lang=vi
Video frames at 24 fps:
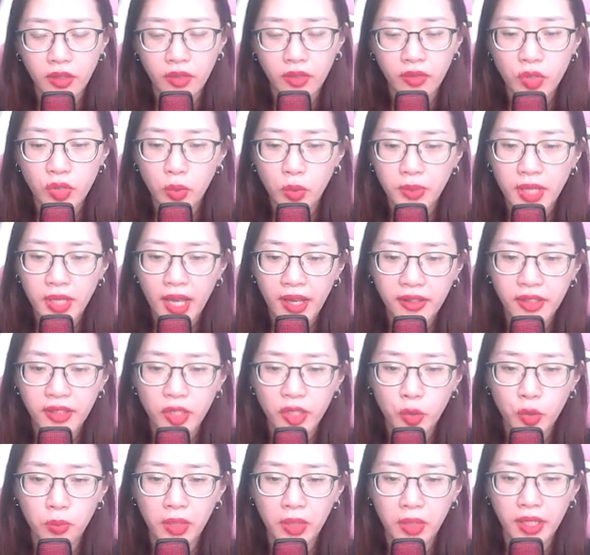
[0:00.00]
Dung nhan
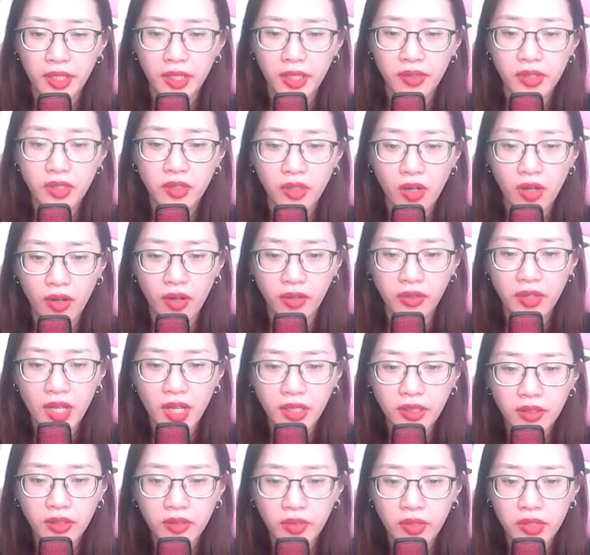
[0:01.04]
kiều mị như ngọn
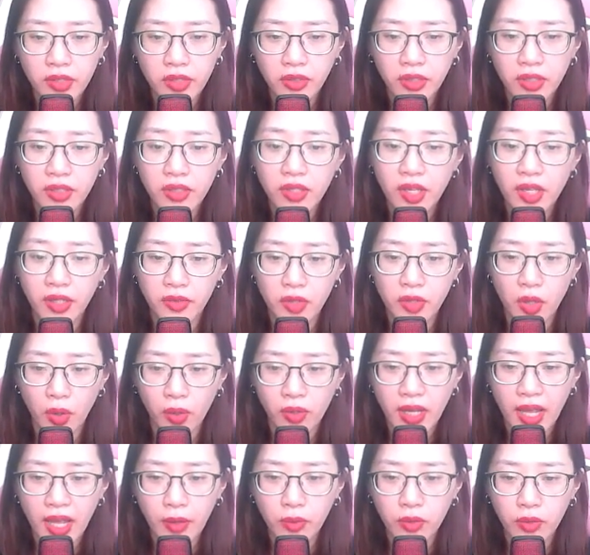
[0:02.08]
nến dưới nhiệt độ
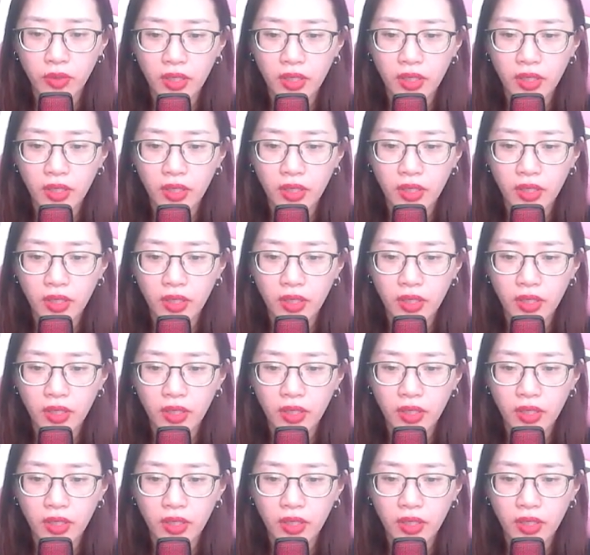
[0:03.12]
cao